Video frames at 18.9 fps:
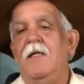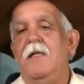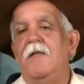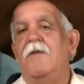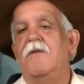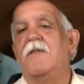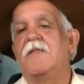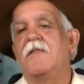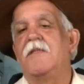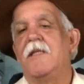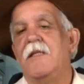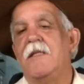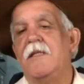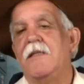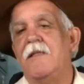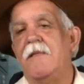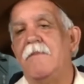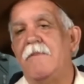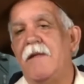Eu gostaria
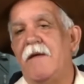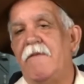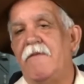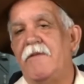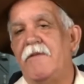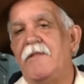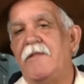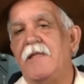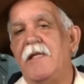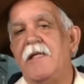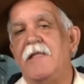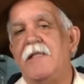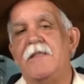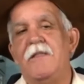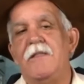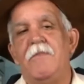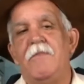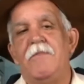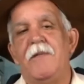de lembrar vocês
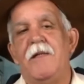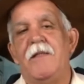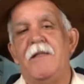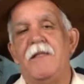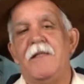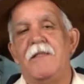que o Paulo